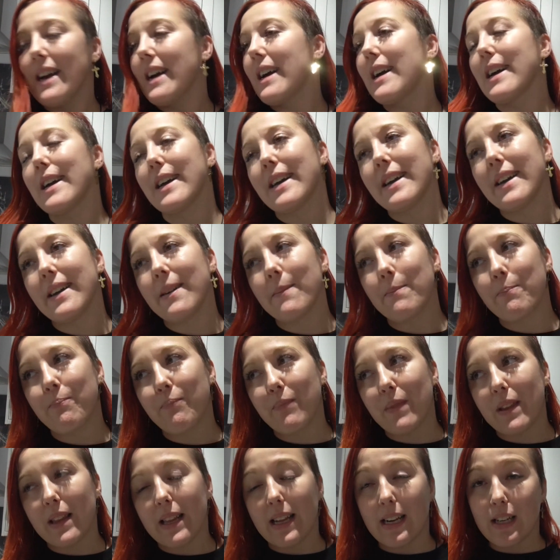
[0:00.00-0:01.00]

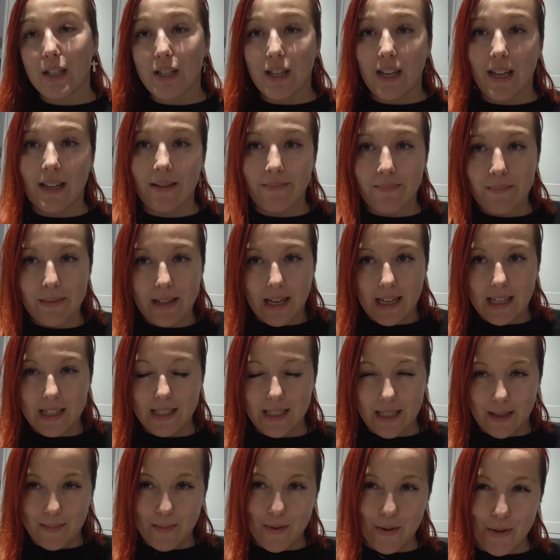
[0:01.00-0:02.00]
Um, także tak,
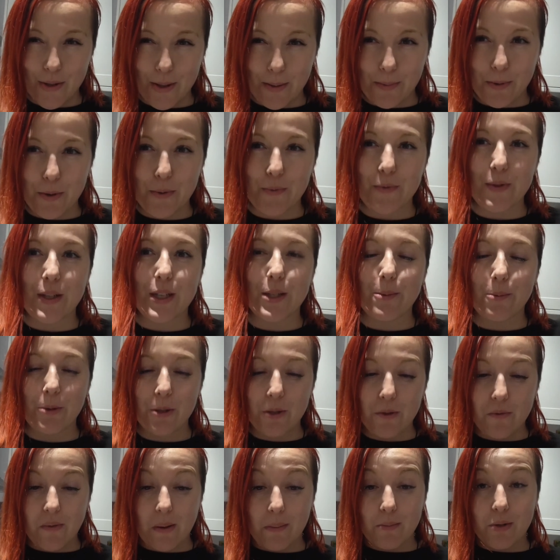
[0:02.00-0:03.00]
chciałam tylko się przywitać,
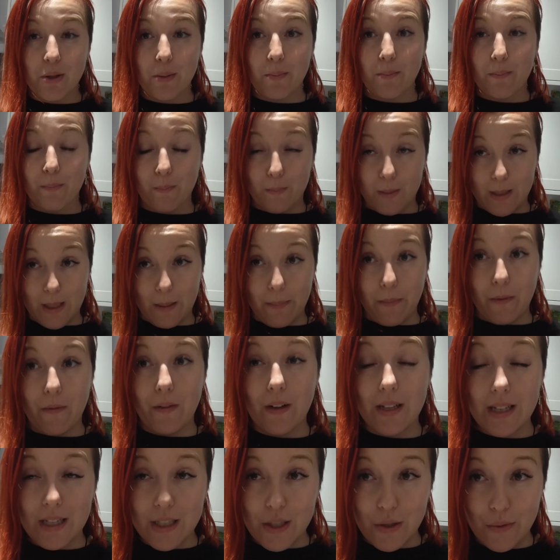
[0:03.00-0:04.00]
powiedzieć Wam, że
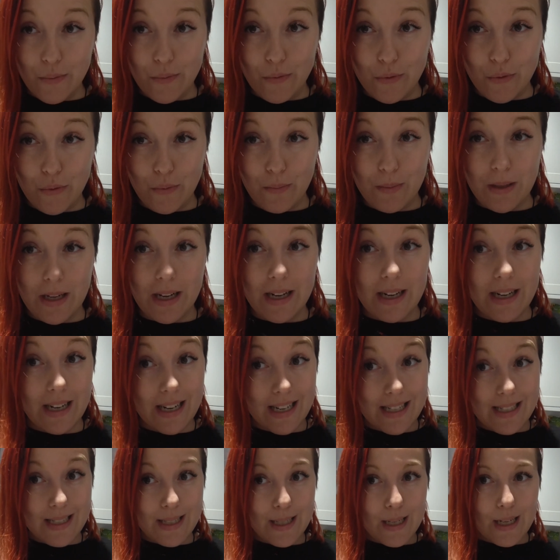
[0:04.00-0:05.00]
zapowiada się już u mnie
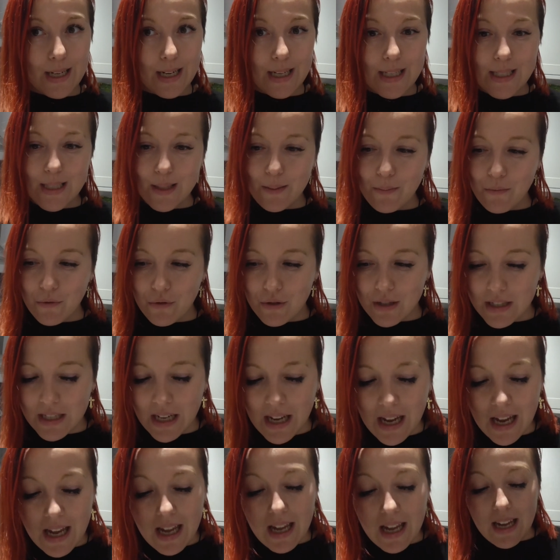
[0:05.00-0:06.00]
crazy, crazy mood.
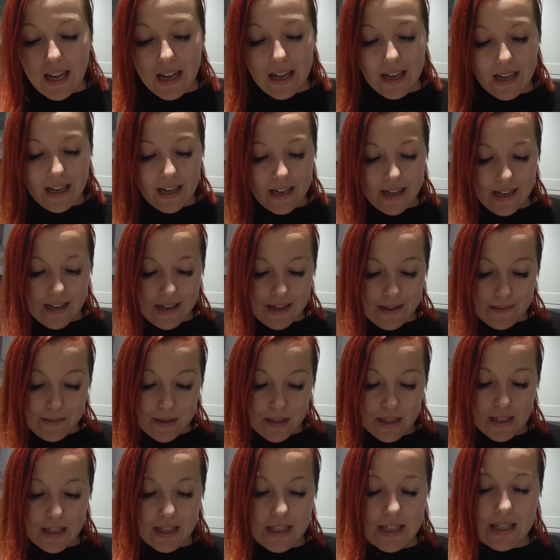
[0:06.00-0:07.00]
E,
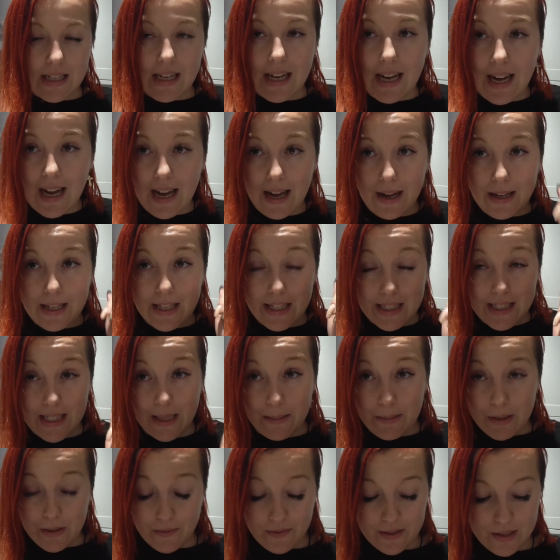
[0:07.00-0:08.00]
I a, i
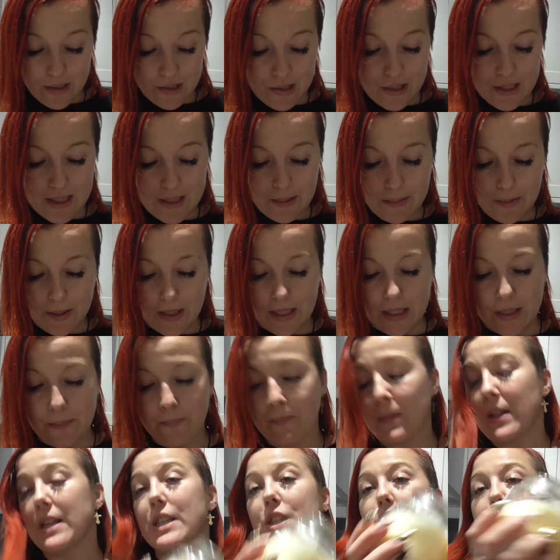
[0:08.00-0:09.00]
chciałam się Was o coś zapytać.
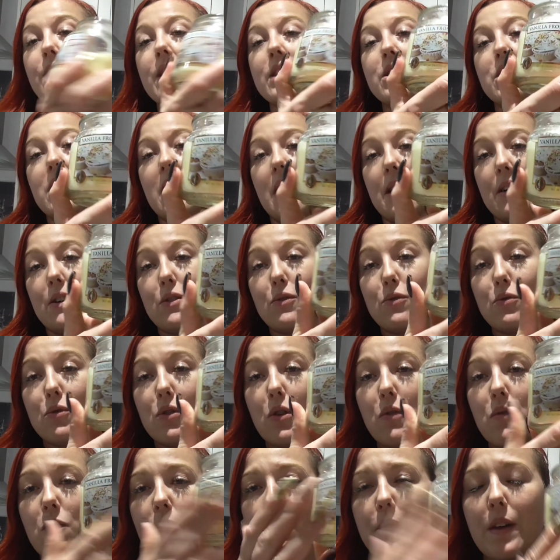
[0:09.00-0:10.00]
Świeczka,
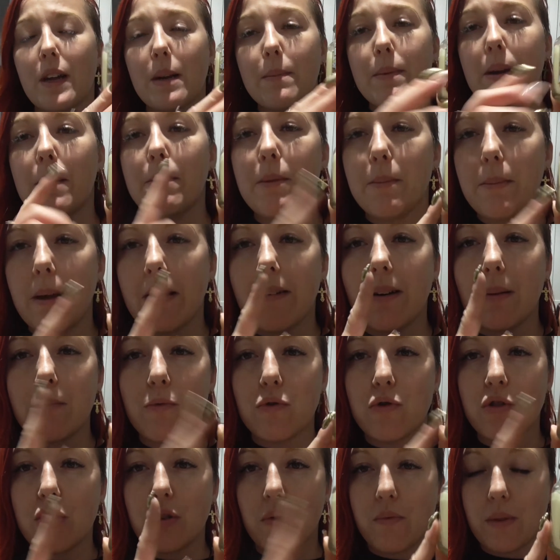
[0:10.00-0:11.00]
którą uwielbiam i miałam
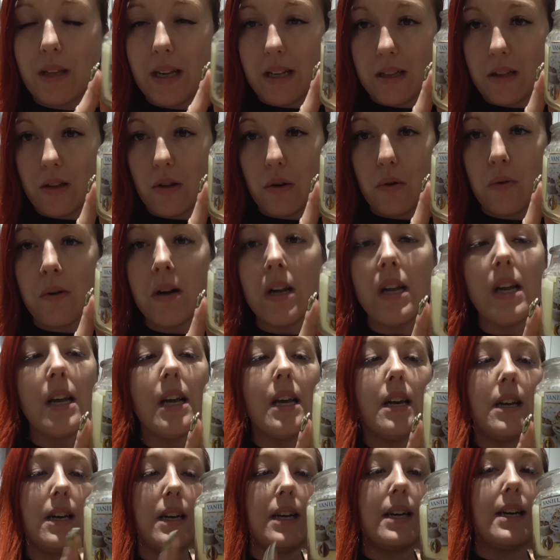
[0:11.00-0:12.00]
już ją jedną.
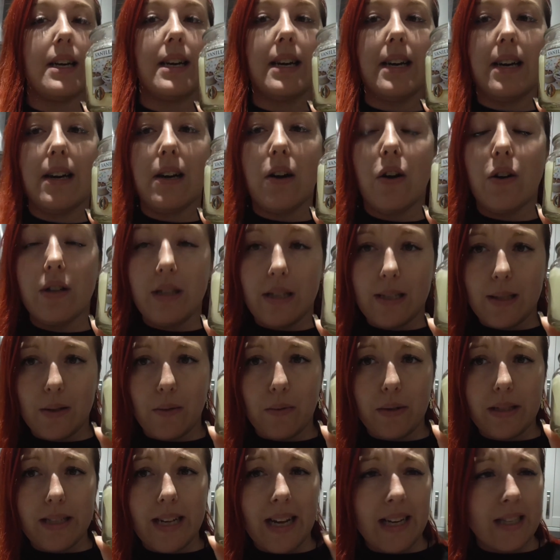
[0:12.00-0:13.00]
E, one
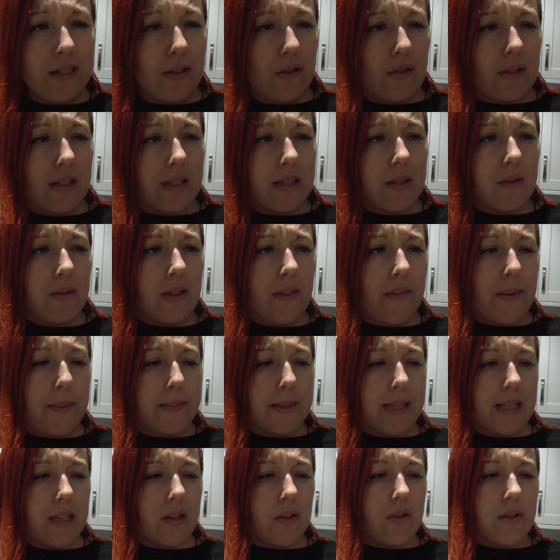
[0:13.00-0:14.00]
są tanie, one są nie wiem
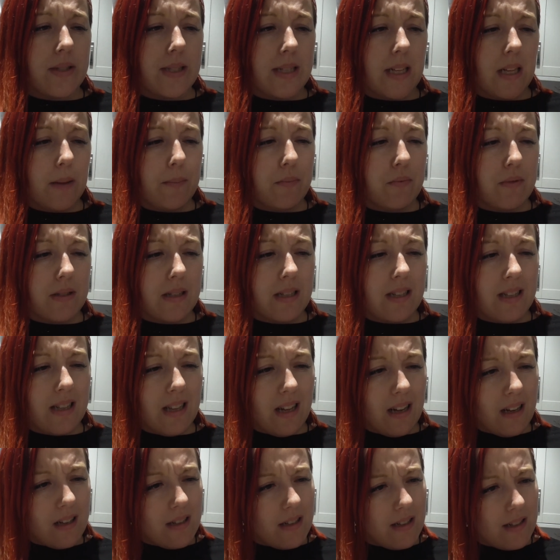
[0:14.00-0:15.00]
z jakiego sklepu, z
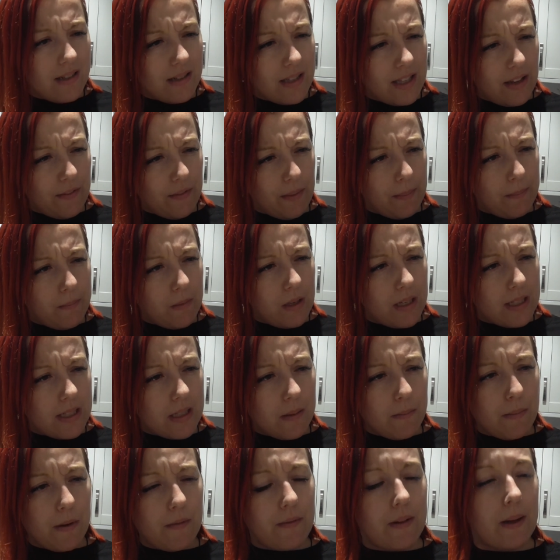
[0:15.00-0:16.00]
Lidla? Nie wiem, nie
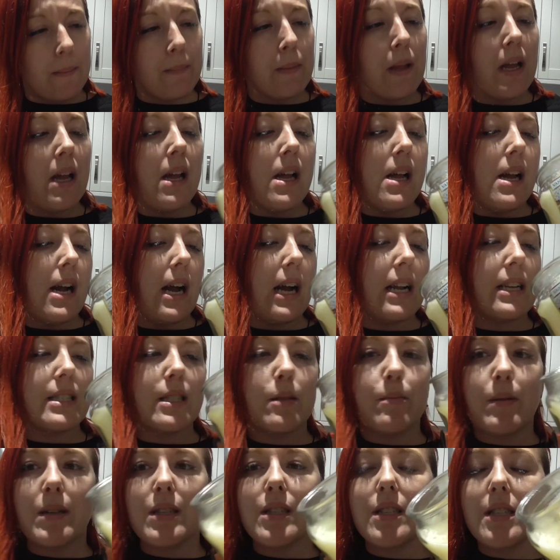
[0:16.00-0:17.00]
jestem pewna. Ale
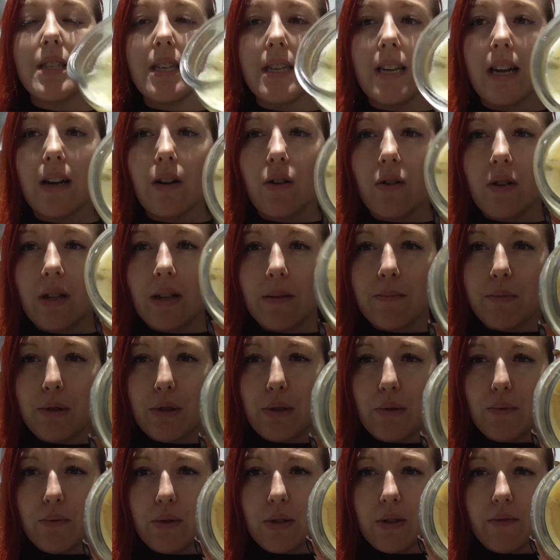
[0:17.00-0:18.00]
zobaczcie, jak ona mi
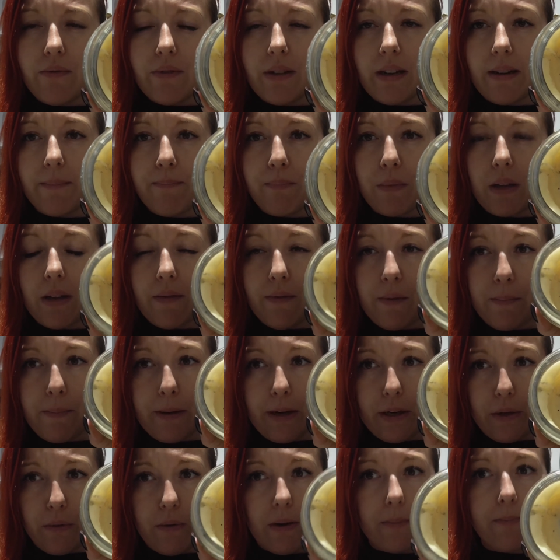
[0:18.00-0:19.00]
się dziwnie
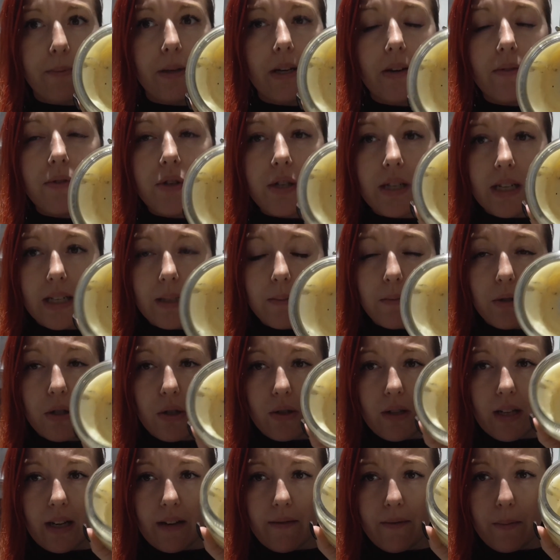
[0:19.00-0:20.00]
wypaliła. Pierwszy raz mi
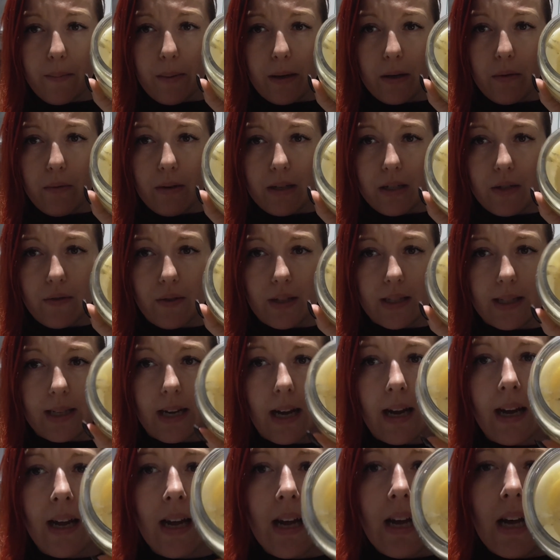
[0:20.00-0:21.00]
się tak wypaliła
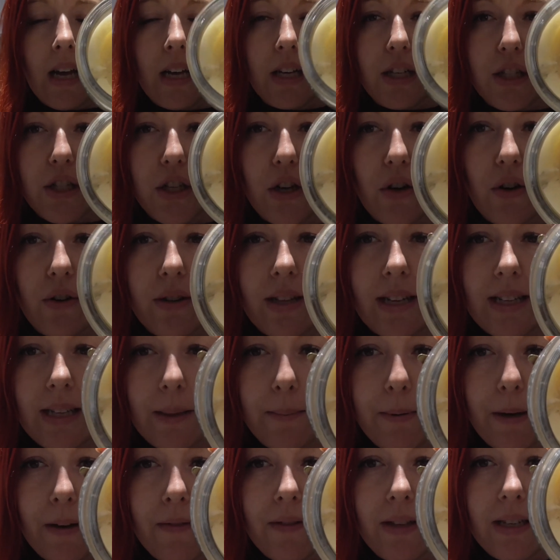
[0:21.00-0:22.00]
świeca, że ona
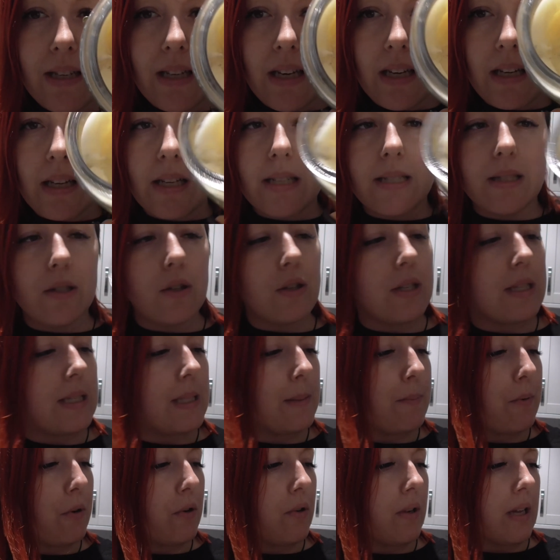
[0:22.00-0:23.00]
naprawdę jej jest dość
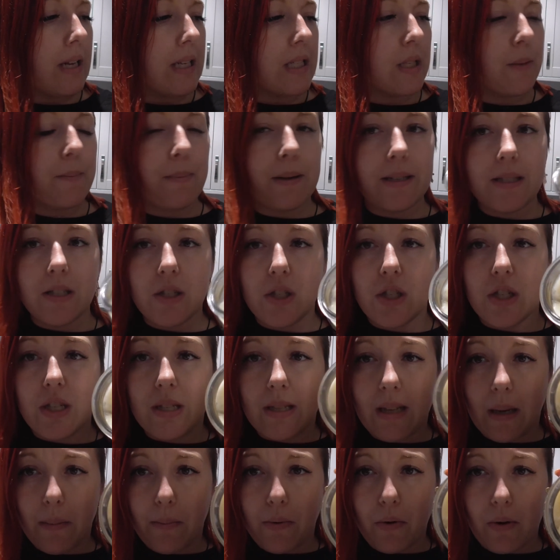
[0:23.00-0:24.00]
sporo, jak się patrzy
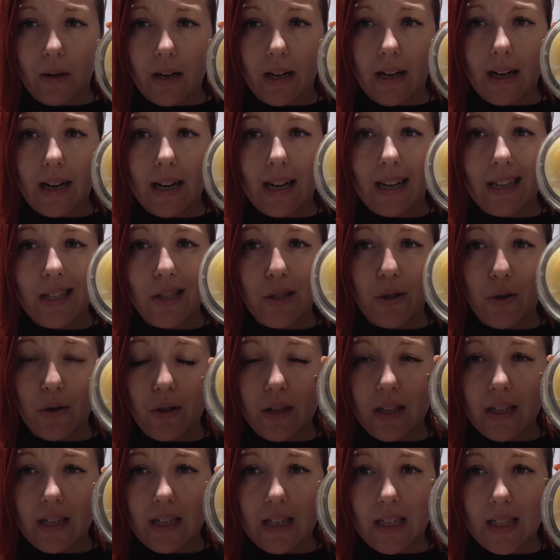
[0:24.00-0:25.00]
na bokach, a
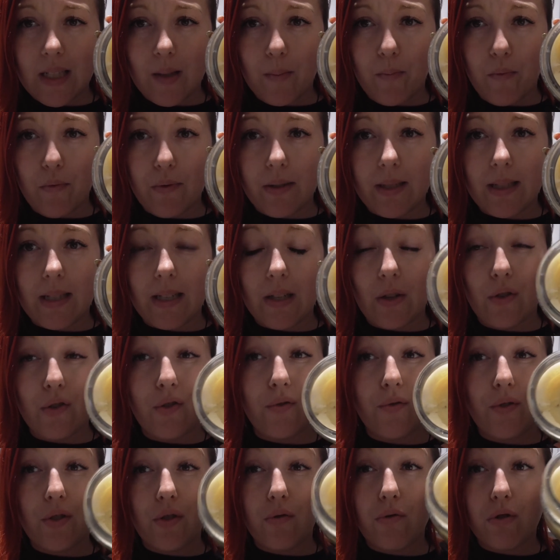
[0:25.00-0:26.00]
środek jest pusty i
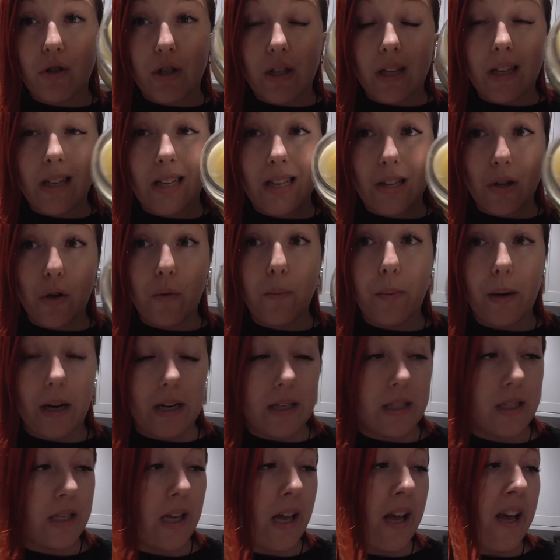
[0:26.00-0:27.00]
oczywiście już się nie da tego
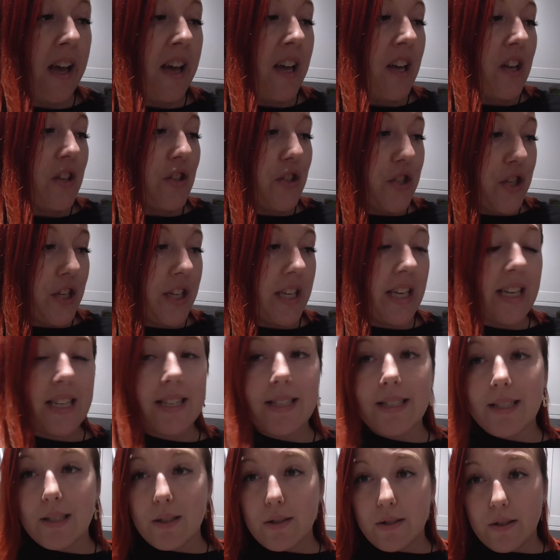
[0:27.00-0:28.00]
palić czy
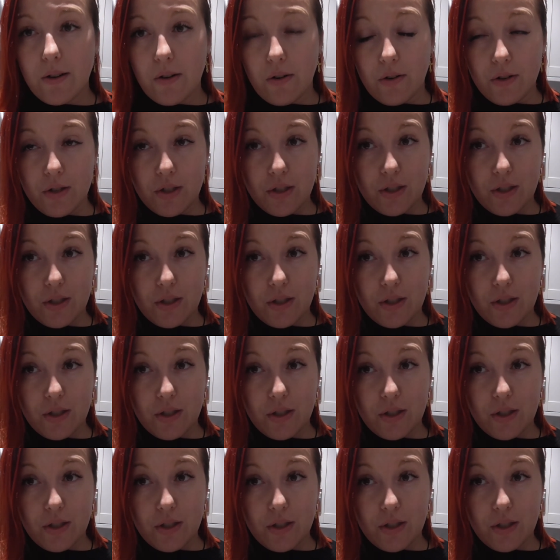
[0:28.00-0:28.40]
jest coś,